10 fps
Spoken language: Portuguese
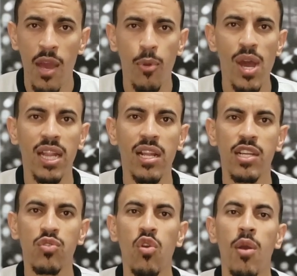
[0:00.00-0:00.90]
para o
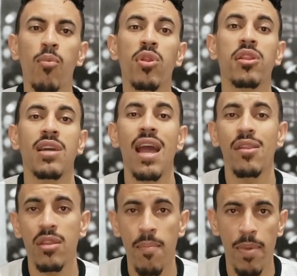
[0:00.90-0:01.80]
Atlético buscar
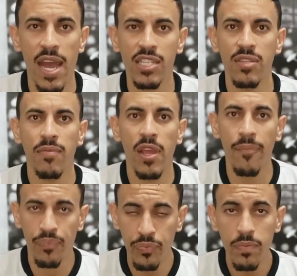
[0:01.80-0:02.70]
esse empate, né?